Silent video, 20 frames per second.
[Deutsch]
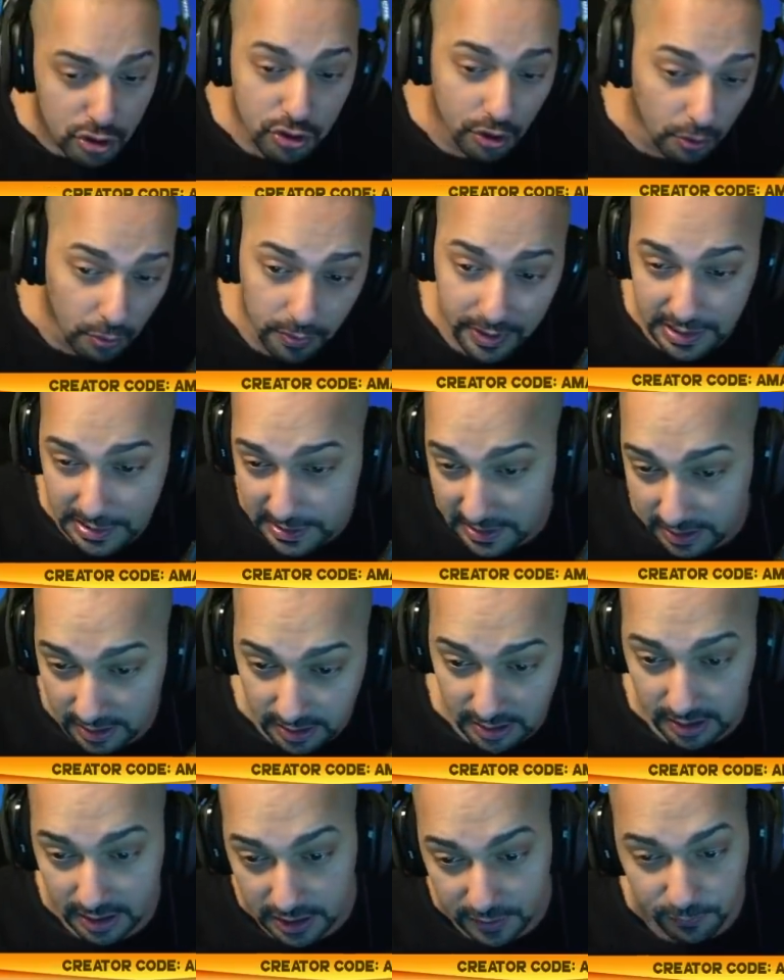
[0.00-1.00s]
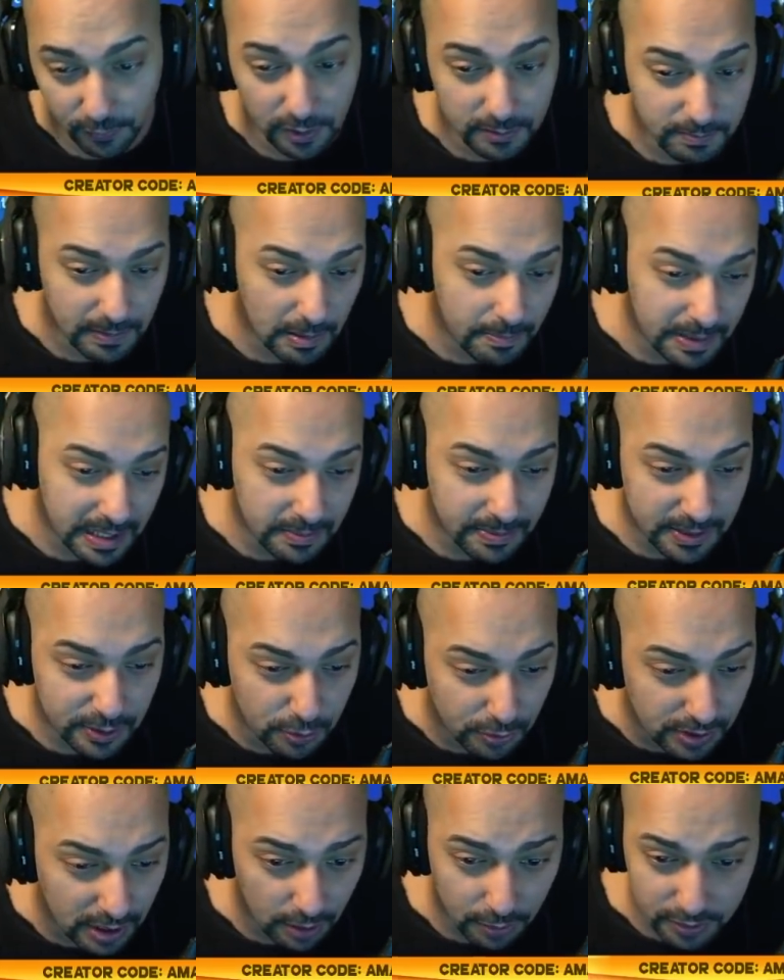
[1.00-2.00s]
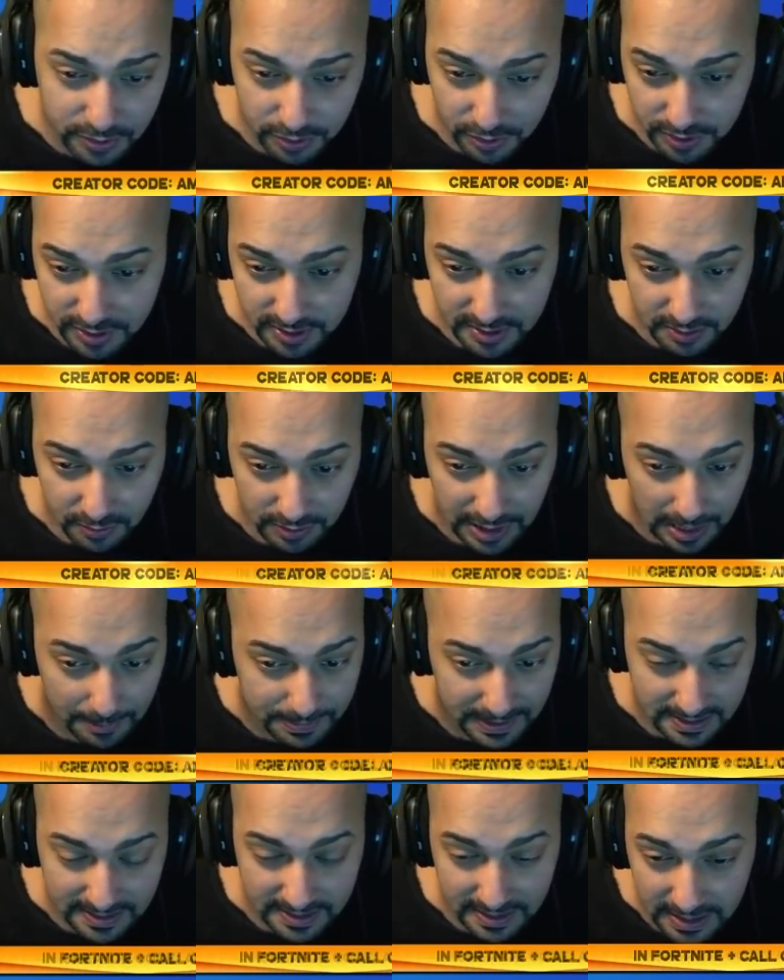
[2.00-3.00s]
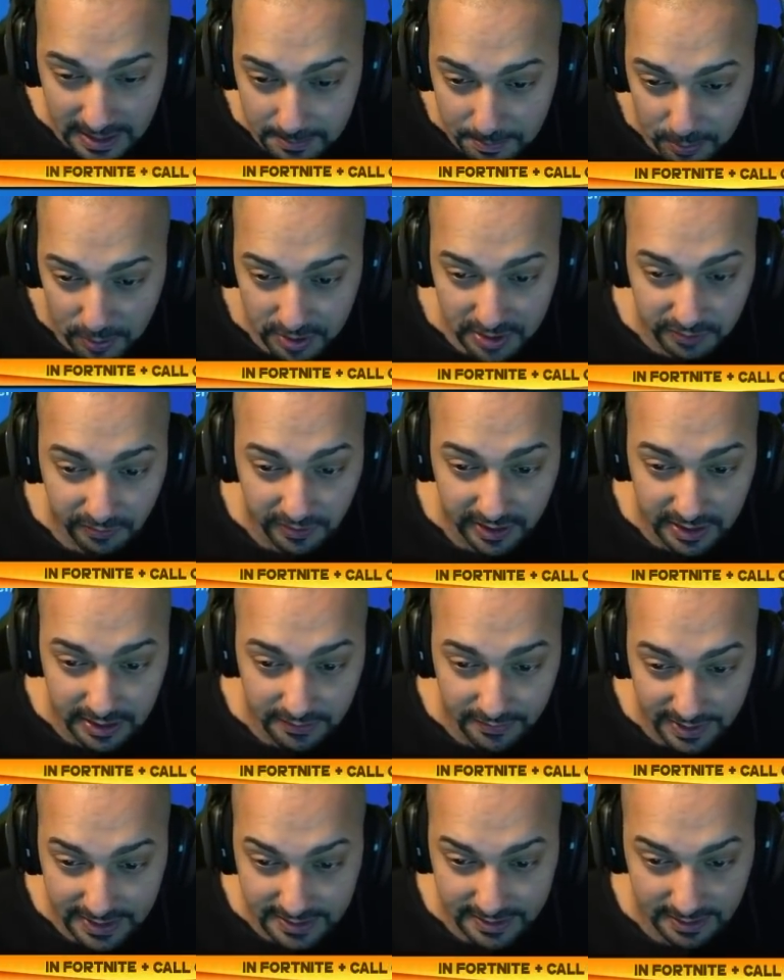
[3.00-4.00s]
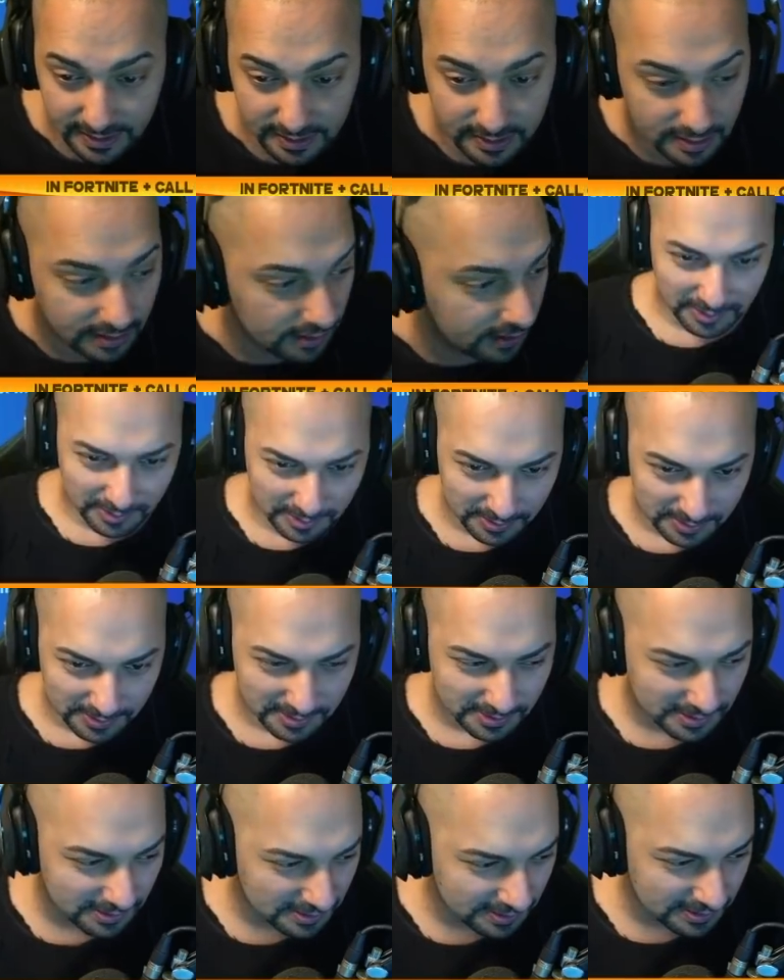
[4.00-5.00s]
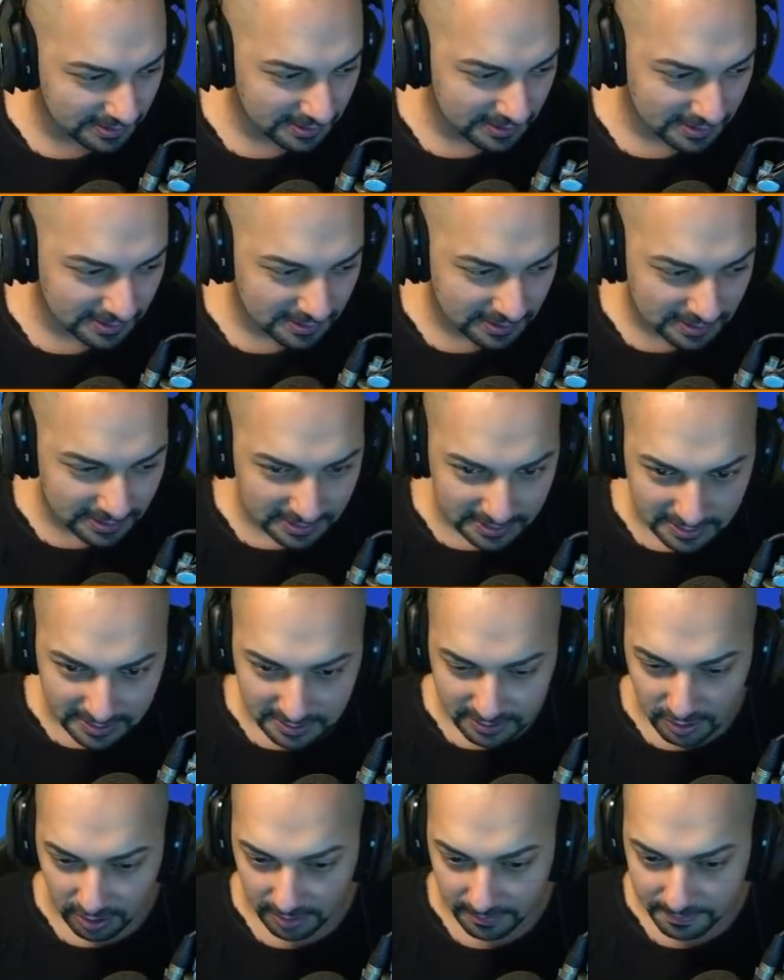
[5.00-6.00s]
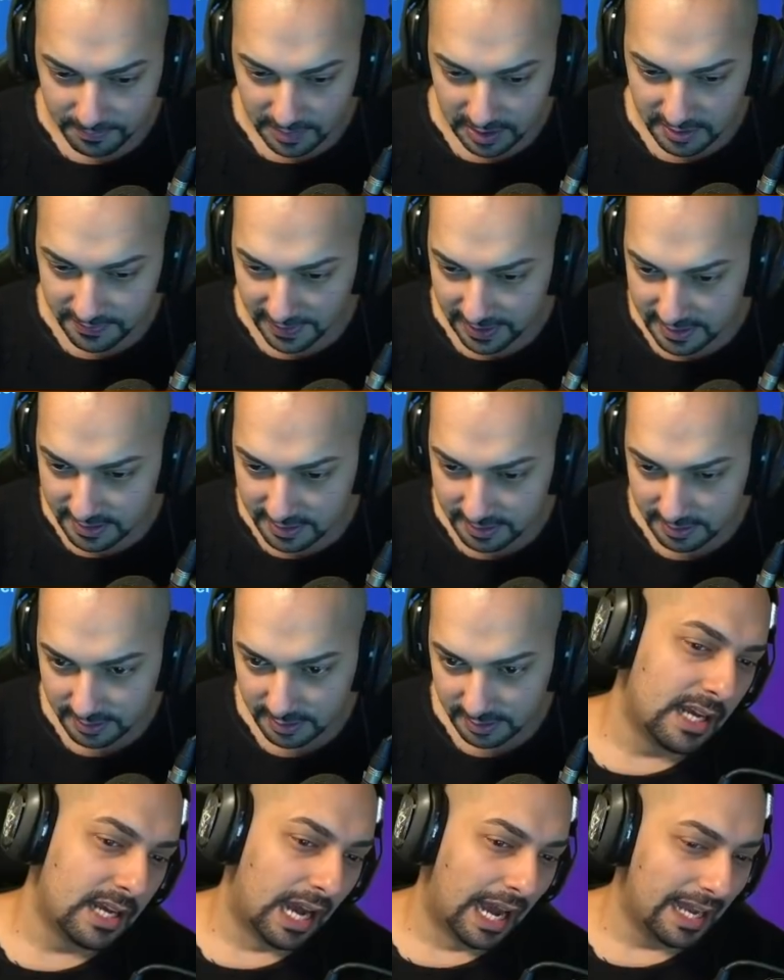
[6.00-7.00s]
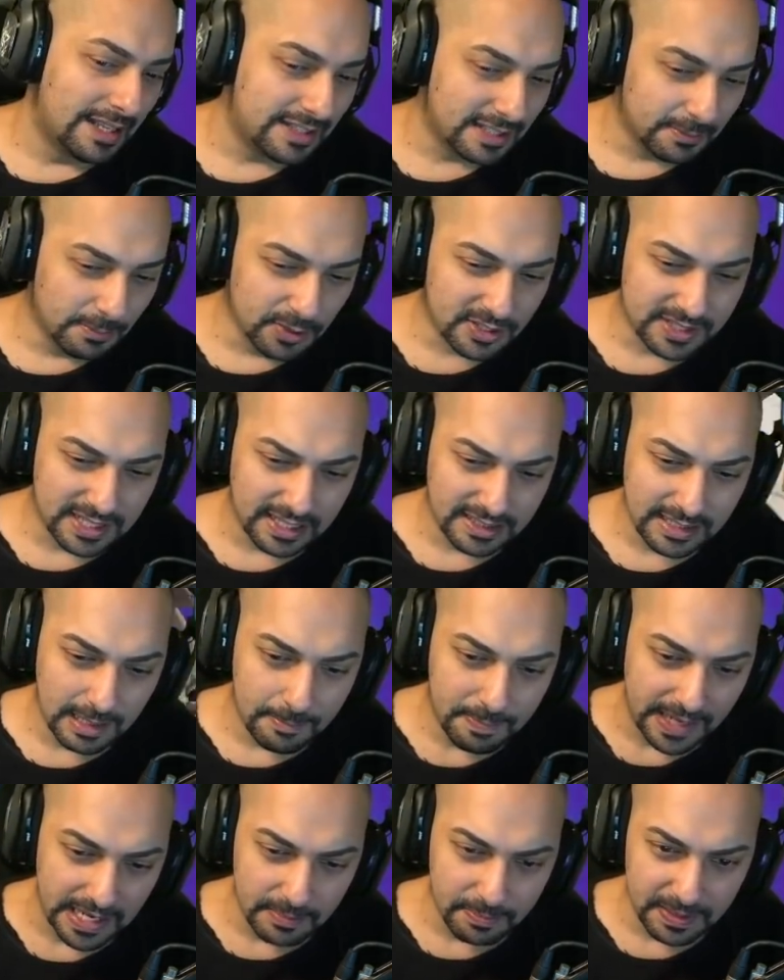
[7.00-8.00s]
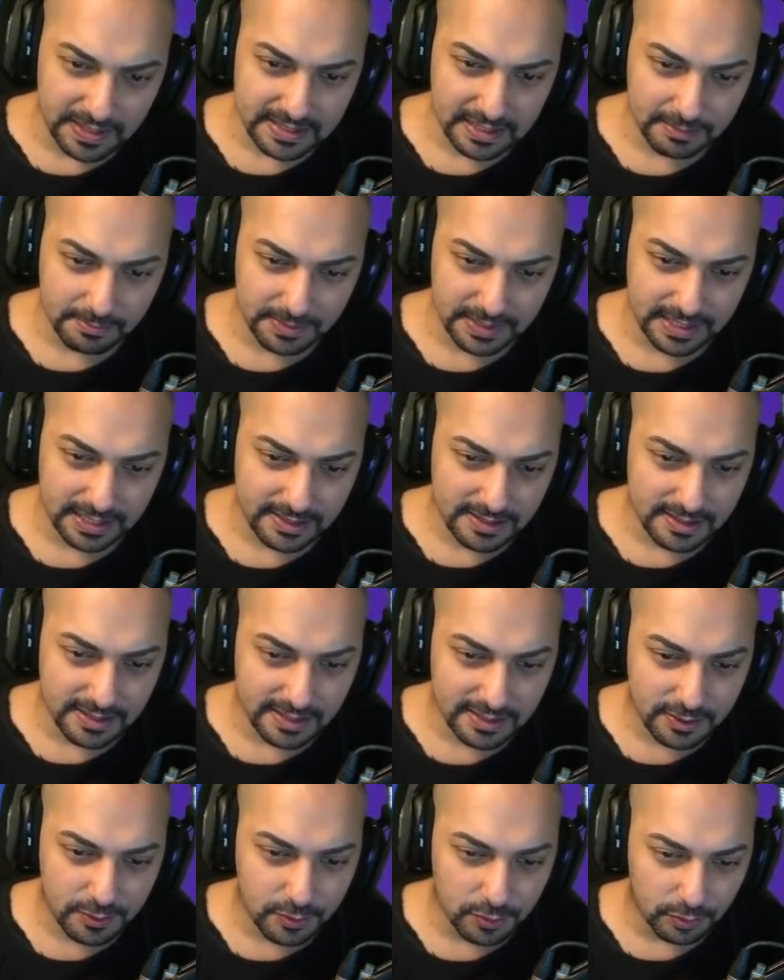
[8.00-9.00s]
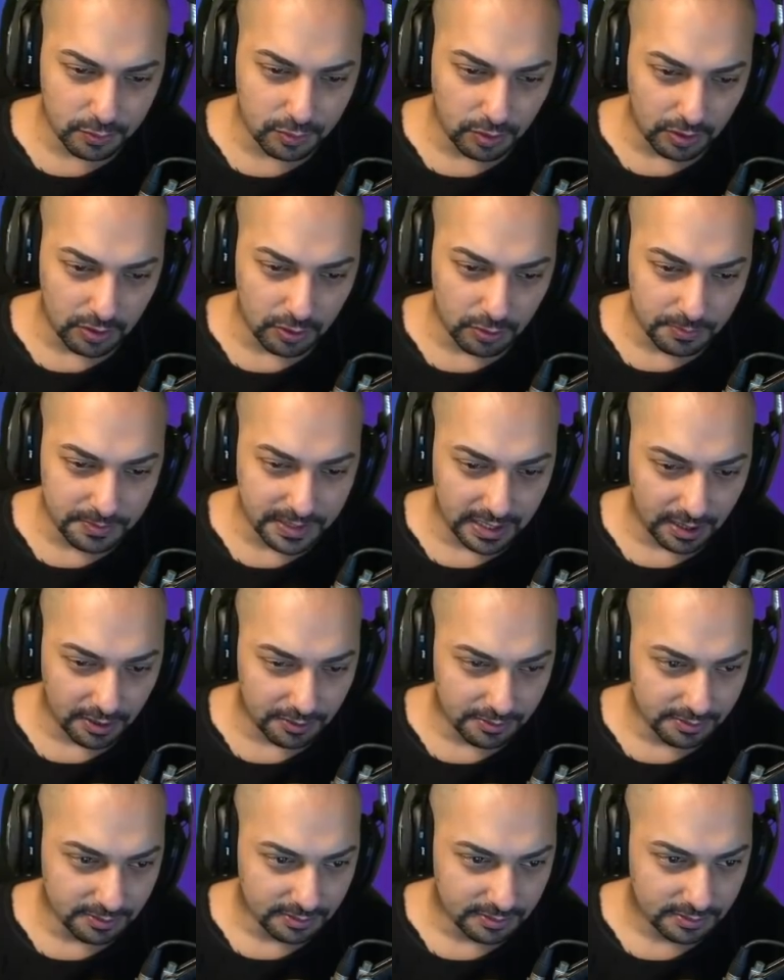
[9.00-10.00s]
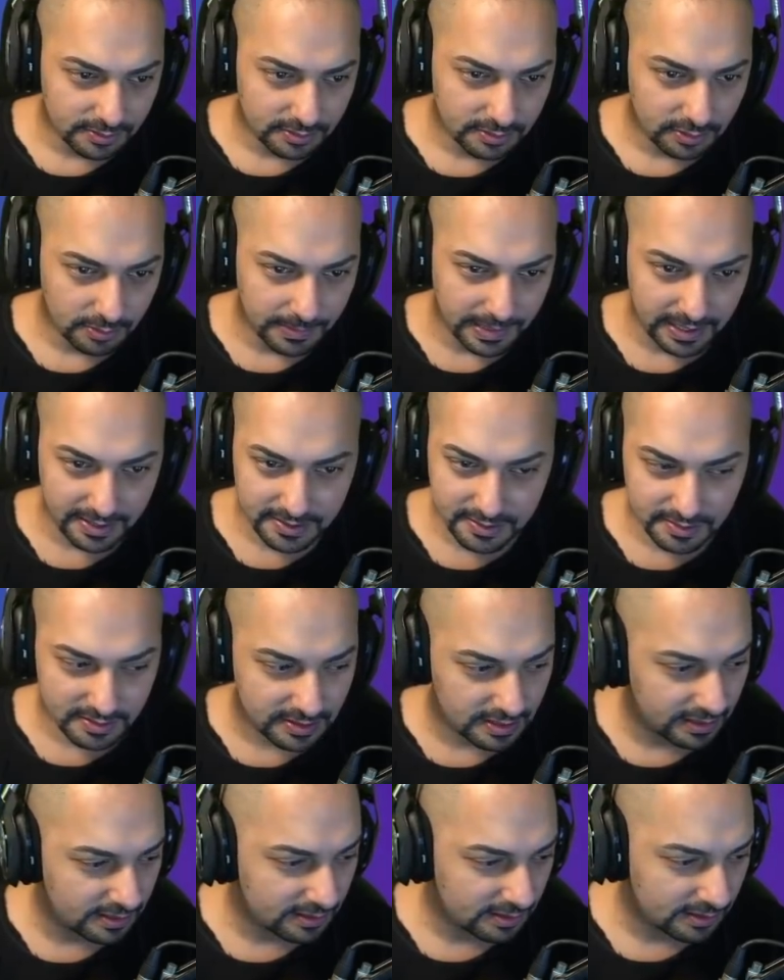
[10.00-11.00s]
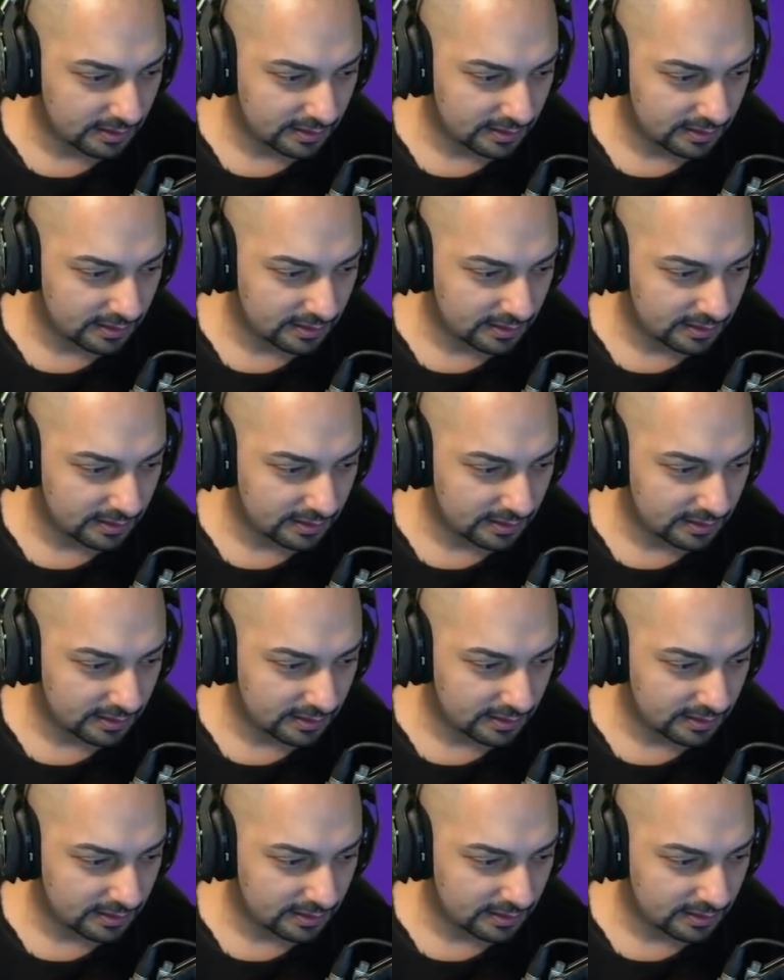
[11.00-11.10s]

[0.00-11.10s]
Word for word: Jo, ich, äh, ich wollte mal Baby Yoda ausrüsten und habe jetzt eine Hitbox wie, weiß ich nicht. Und ja, das war's. Also ich muss sagen, der Battle Pass hat mich jetzt nicht so doll umgehauen, um ehrlich zu sein.